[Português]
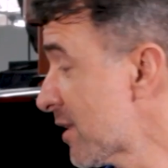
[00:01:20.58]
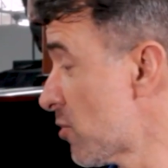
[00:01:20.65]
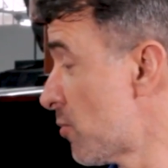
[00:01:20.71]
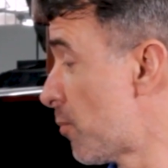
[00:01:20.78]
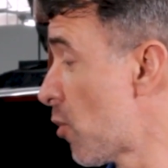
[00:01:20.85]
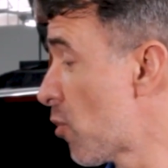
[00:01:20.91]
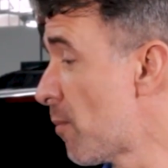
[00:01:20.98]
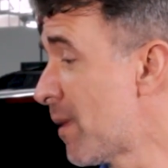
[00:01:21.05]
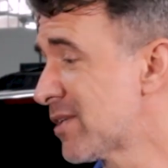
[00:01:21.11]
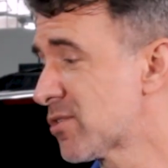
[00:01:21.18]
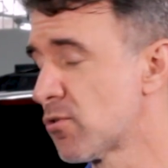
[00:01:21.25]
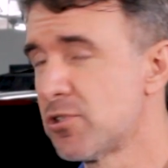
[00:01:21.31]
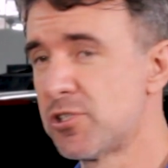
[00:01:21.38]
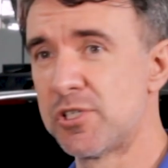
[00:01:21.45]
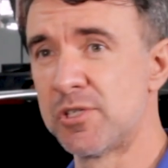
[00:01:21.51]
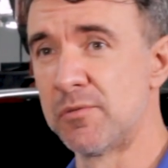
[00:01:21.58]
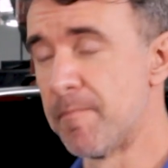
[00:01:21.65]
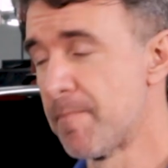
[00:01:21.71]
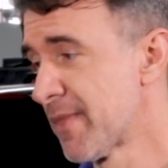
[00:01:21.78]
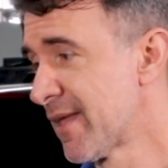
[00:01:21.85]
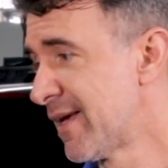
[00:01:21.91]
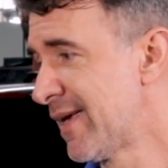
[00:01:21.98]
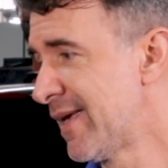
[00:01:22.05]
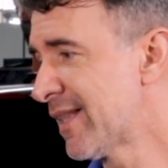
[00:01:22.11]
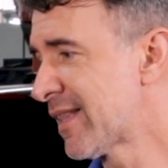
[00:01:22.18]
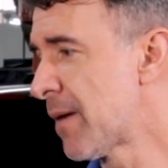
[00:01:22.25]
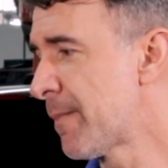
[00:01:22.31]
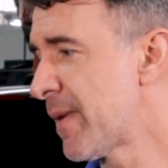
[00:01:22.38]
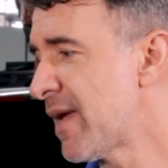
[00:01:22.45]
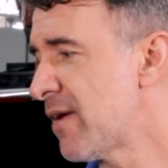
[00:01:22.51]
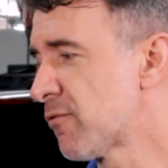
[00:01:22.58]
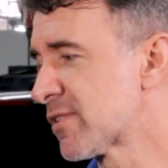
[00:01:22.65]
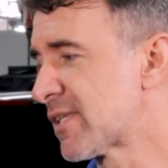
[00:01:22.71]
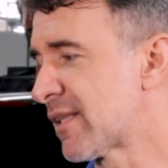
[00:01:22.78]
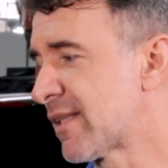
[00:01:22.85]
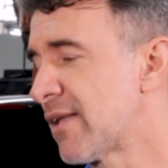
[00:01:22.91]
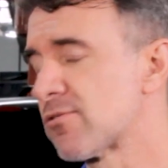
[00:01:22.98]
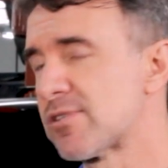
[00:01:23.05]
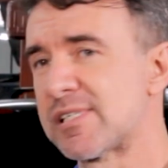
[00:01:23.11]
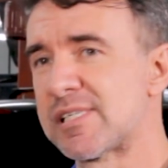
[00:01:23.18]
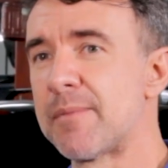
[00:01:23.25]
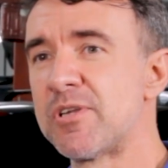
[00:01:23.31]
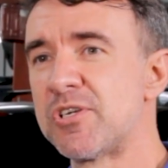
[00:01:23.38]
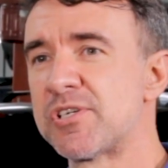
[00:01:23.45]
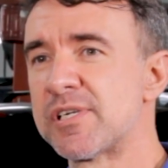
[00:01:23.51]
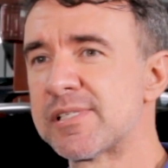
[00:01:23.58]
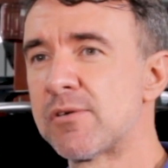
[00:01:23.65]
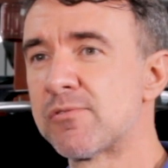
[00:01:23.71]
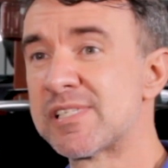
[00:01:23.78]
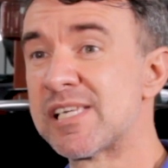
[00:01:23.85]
já está um pouco mais escondido. E também você tem no sistema de injeção